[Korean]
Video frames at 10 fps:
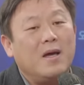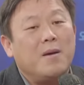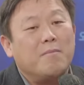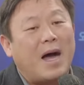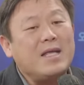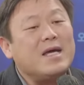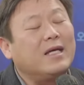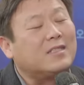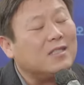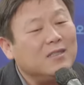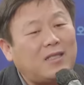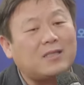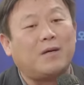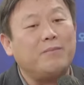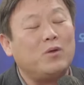만약에 진짜
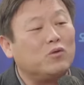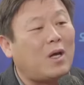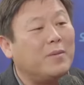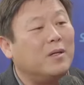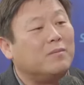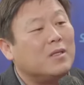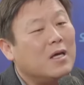선민우사면